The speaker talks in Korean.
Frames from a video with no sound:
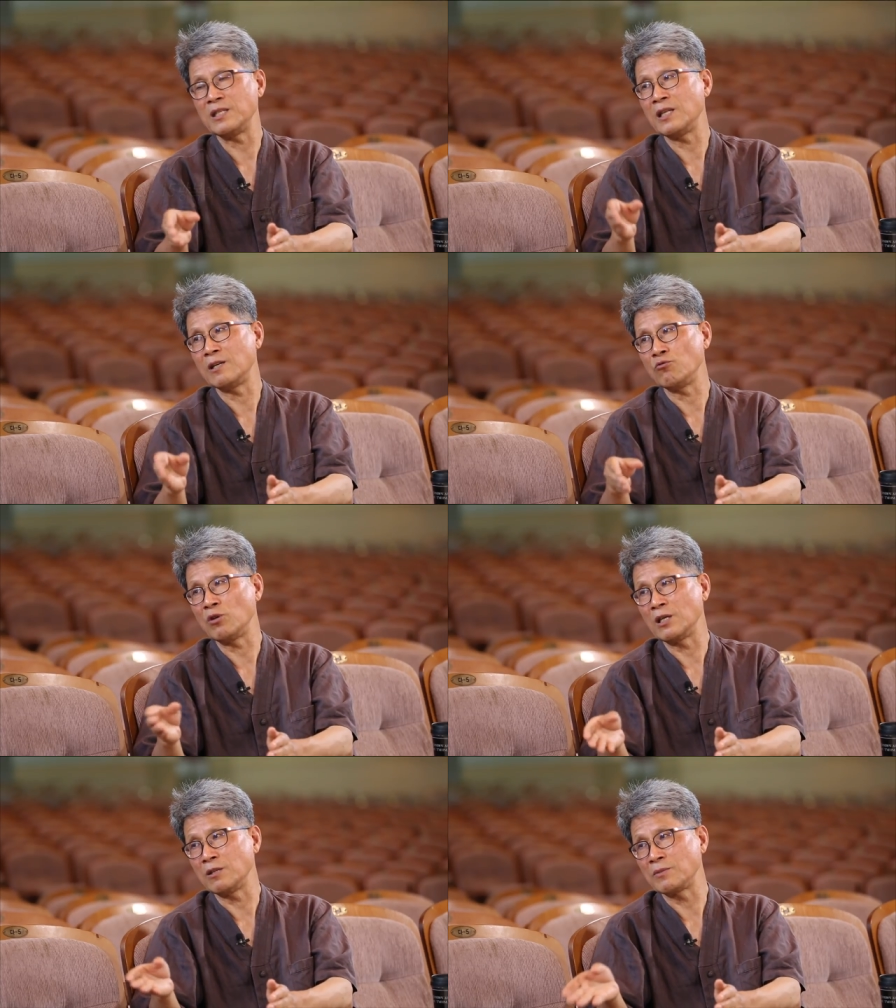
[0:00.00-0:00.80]
시대를
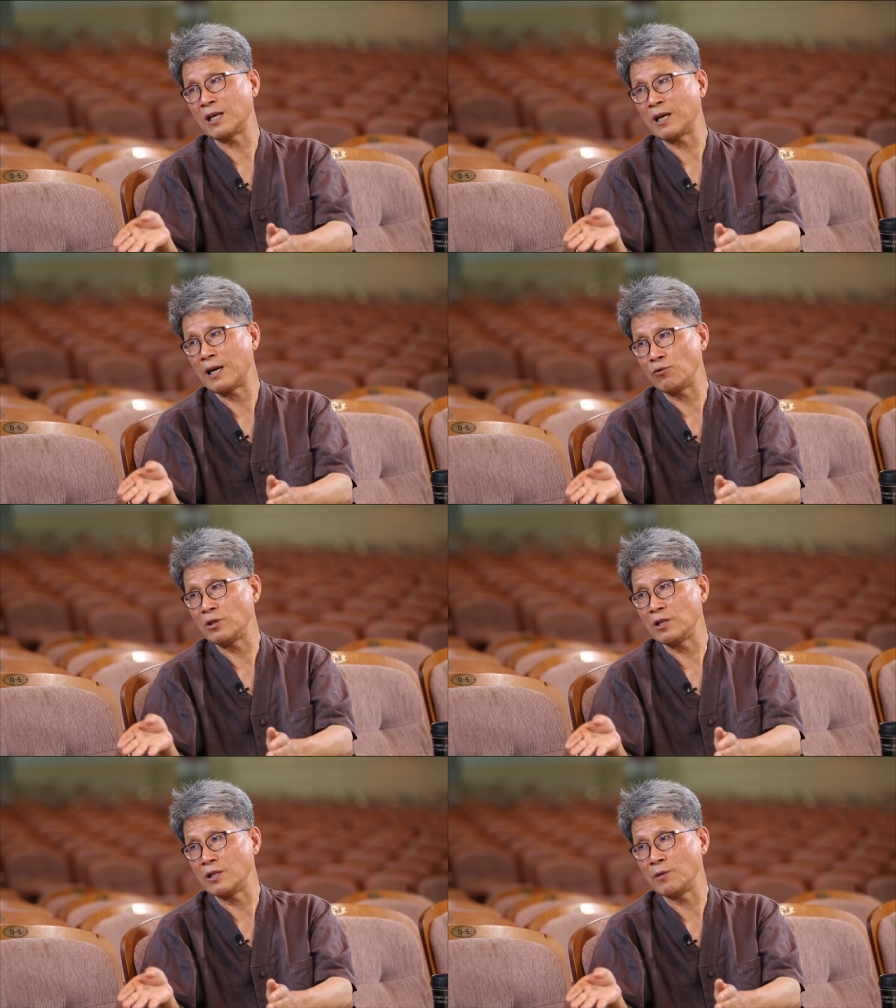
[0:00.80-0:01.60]
우리가 지금 살아가고
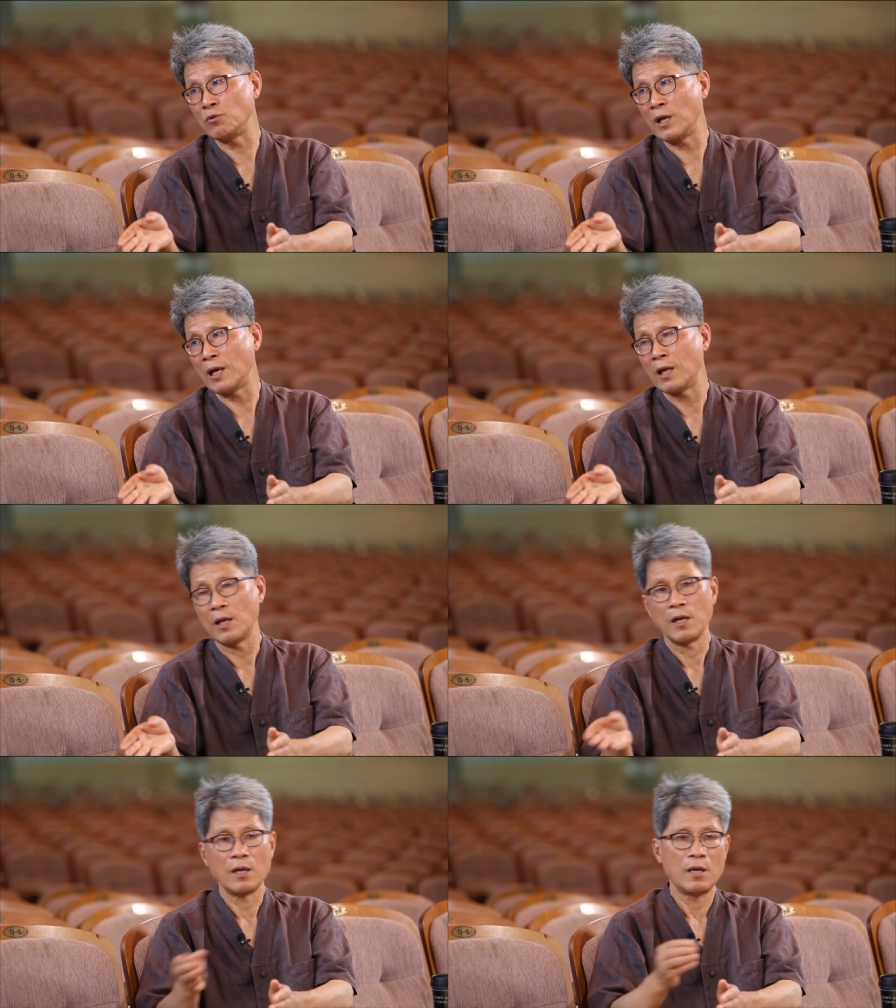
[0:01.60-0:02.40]
있기 때문에 네.